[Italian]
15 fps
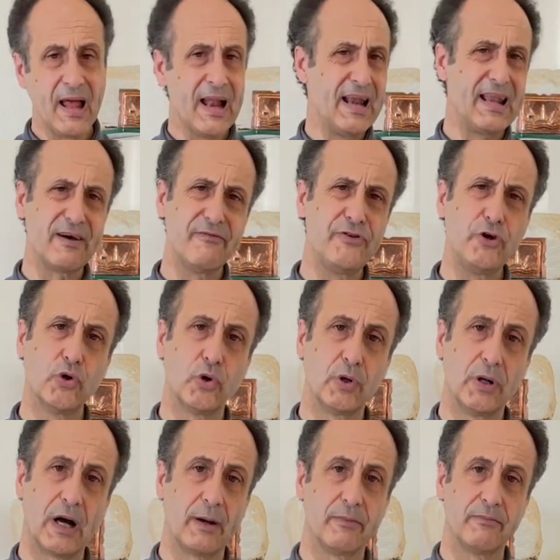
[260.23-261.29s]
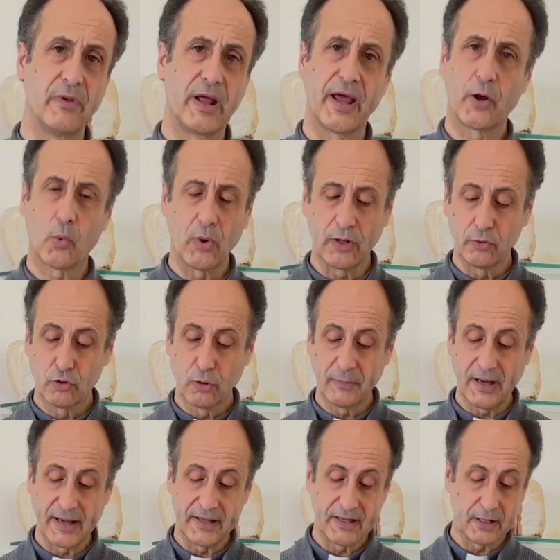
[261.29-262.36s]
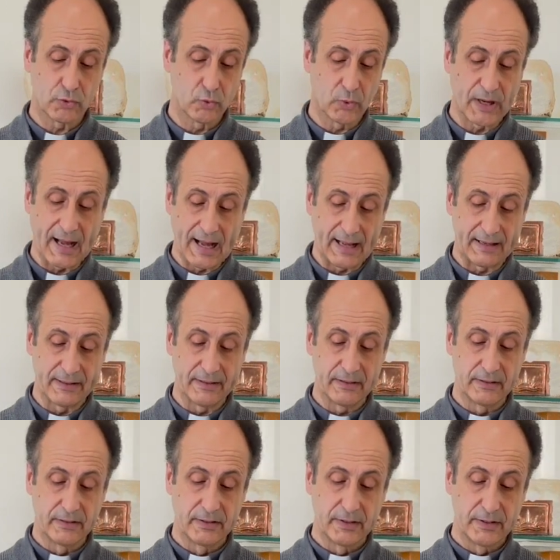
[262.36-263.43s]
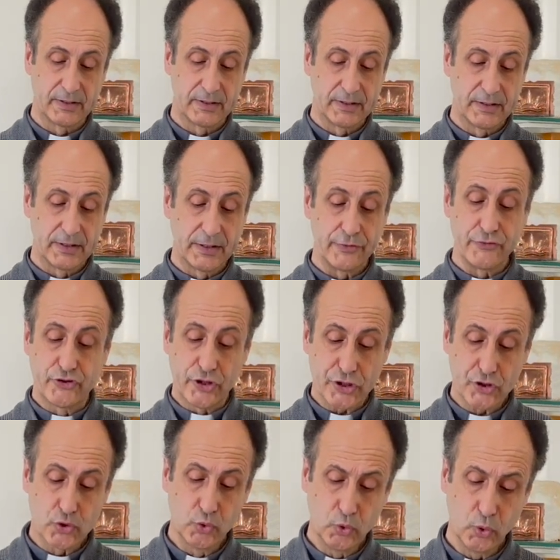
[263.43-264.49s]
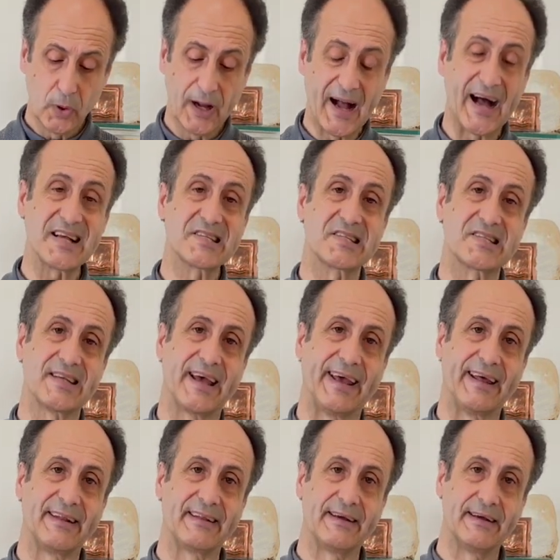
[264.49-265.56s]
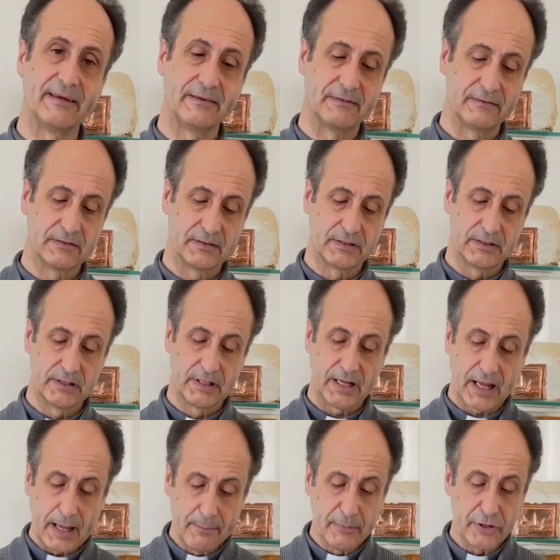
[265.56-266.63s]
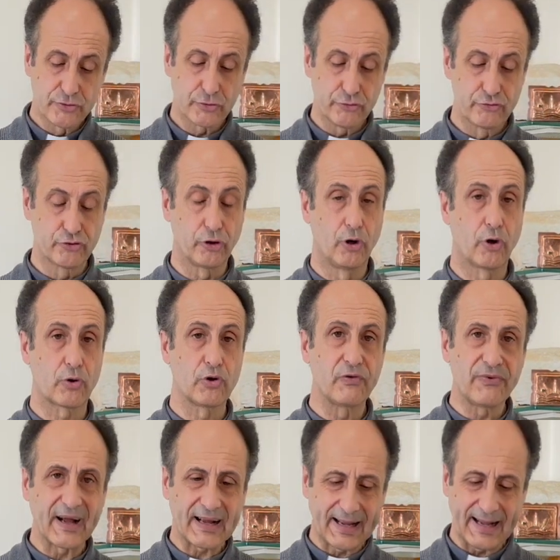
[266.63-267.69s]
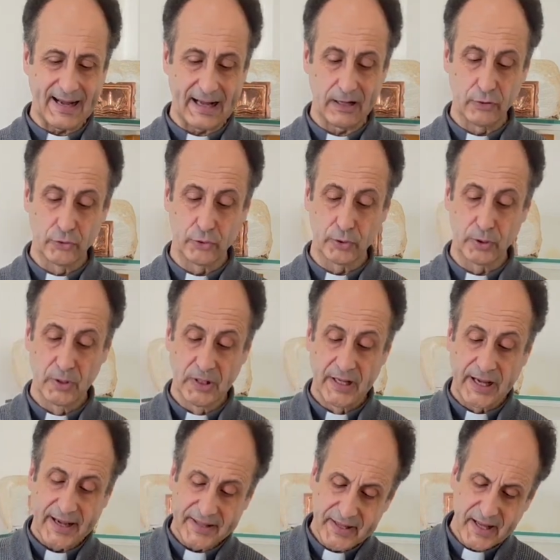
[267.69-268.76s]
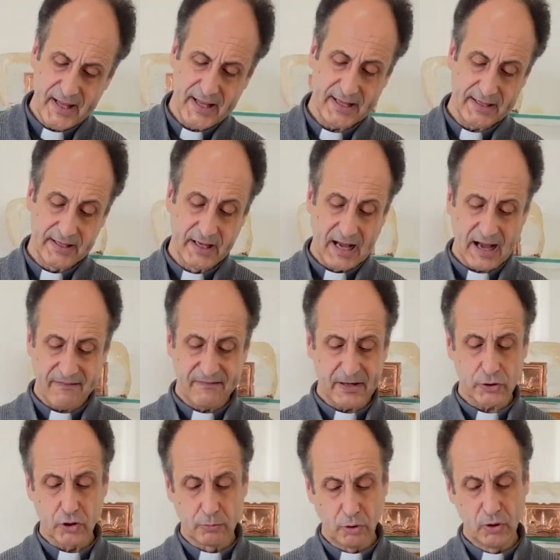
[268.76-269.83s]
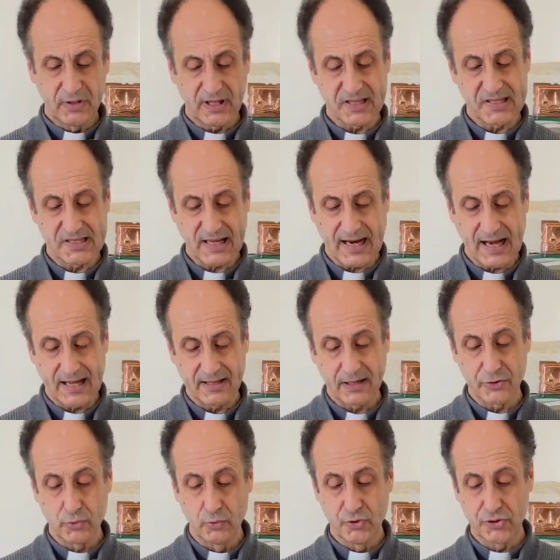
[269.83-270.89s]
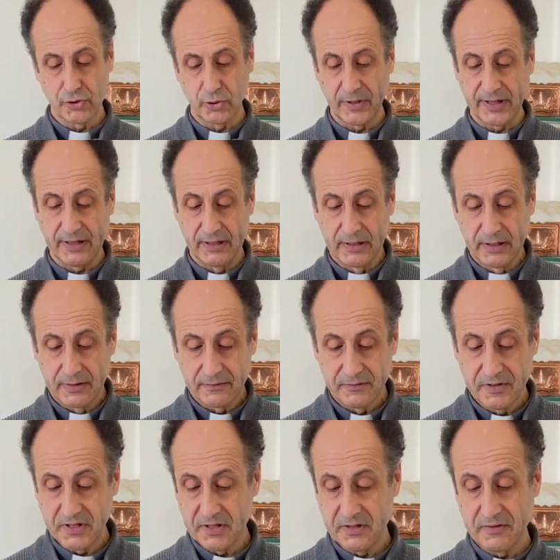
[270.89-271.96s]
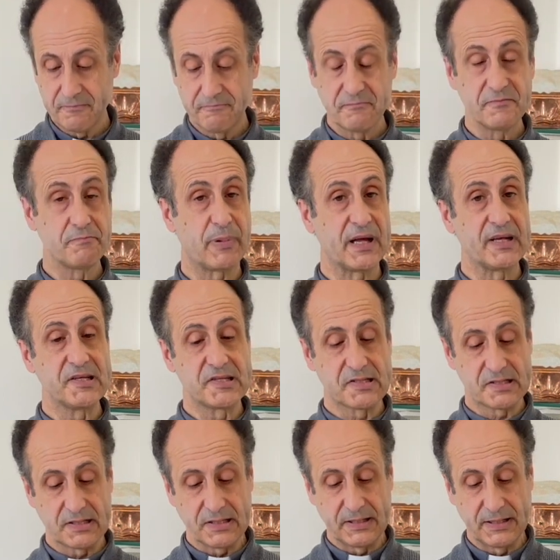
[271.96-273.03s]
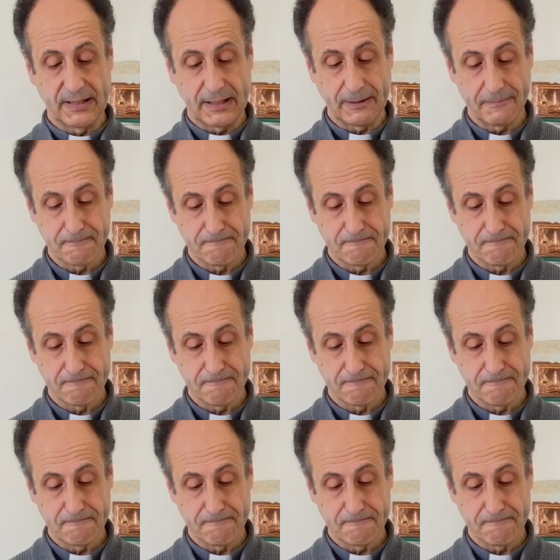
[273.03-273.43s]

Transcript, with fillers: l'avvio è quanto mai naturale. Gesù ha sete, è mezzogiorno, fa caldo ed egli ha fatto molta strada sul sole di Palestina.